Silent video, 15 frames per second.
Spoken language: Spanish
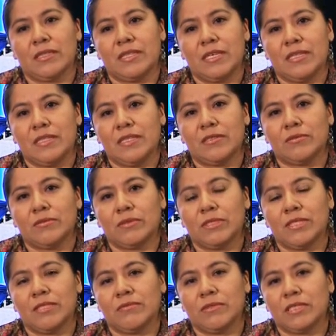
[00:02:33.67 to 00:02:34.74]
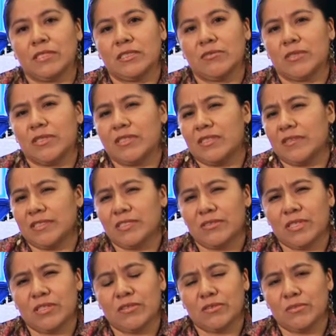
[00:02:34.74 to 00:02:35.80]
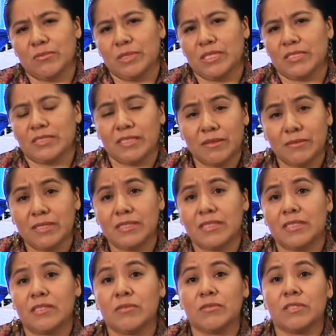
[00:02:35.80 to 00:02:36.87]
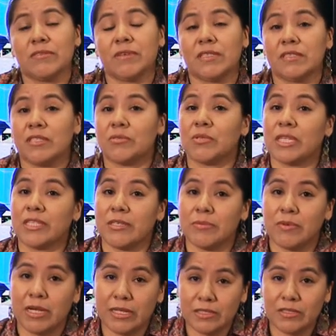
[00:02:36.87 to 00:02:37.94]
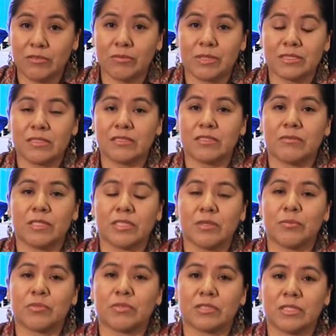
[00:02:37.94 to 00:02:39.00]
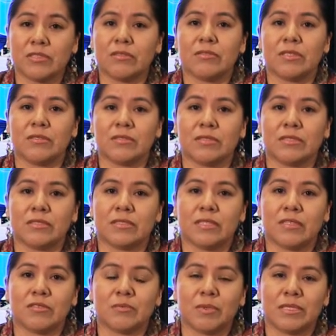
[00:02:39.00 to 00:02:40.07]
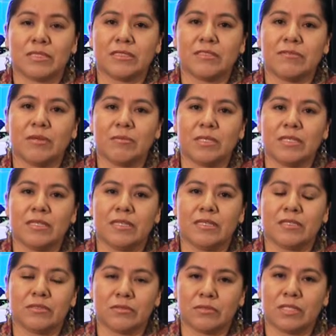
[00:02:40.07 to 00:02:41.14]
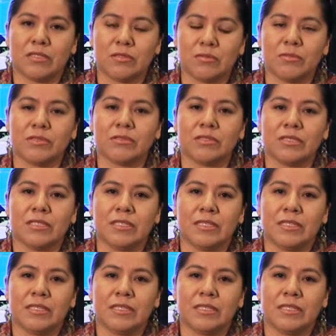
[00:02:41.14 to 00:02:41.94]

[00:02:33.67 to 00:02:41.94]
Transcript: tienen eh, una situación económica estable, tienen un nivel educativo alto, más del 50% de los, padres de familia de estos alumnos